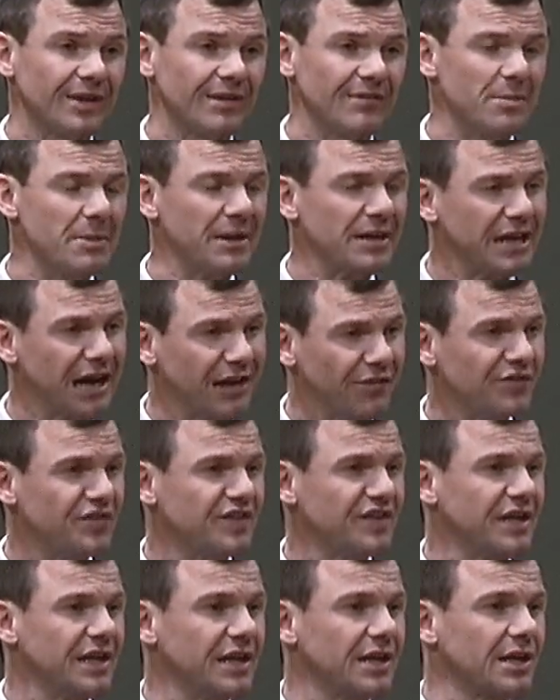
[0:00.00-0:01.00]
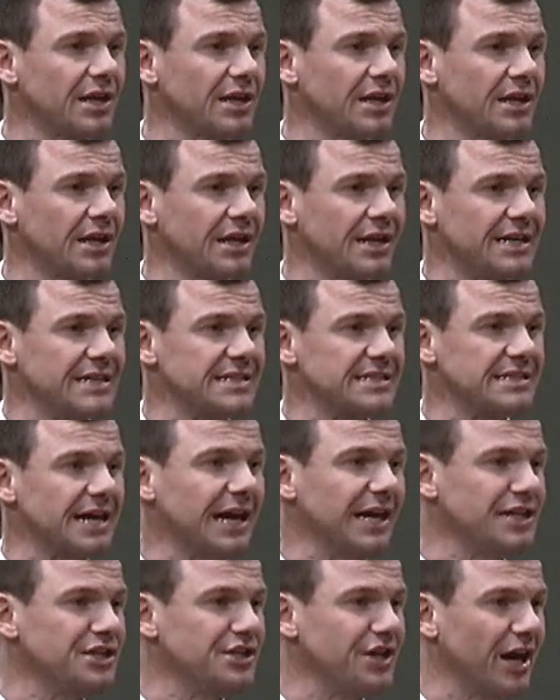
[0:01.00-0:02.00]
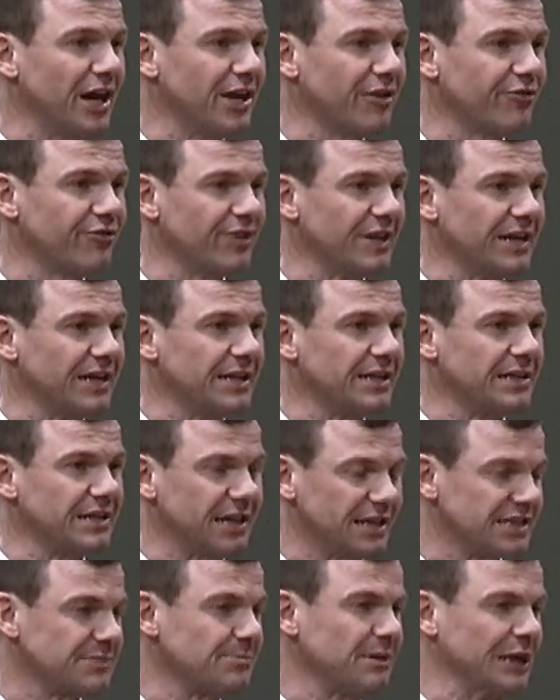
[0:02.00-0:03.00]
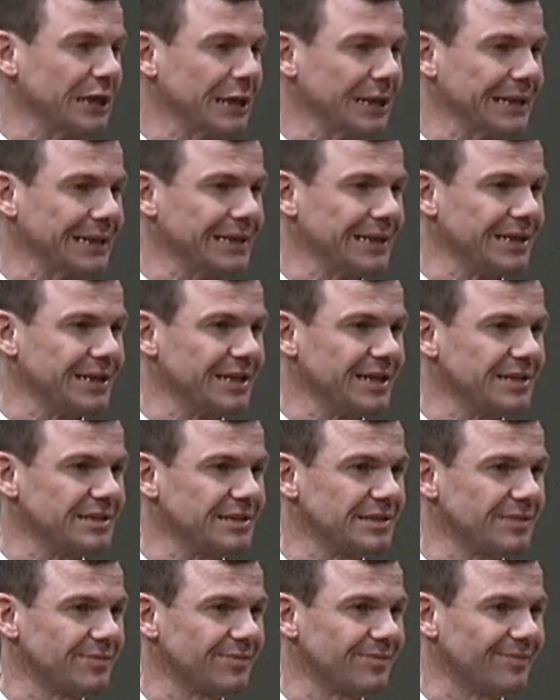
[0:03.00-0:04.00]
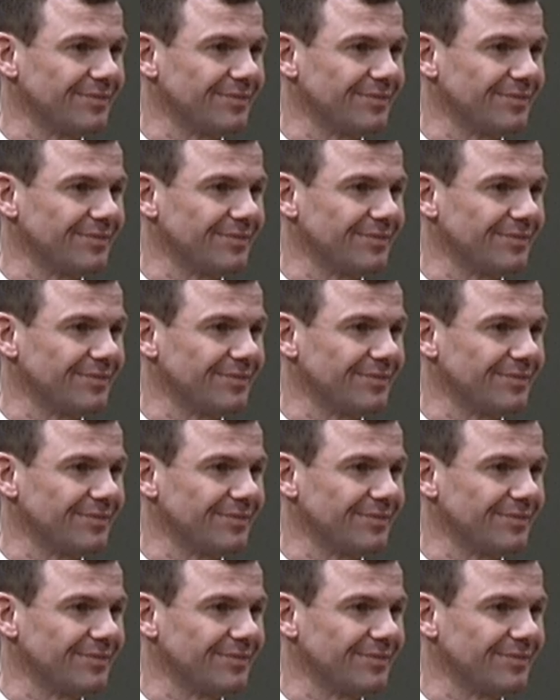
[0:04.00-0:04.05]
Wie man ganz sicher sein darf, dass man gerettet ist.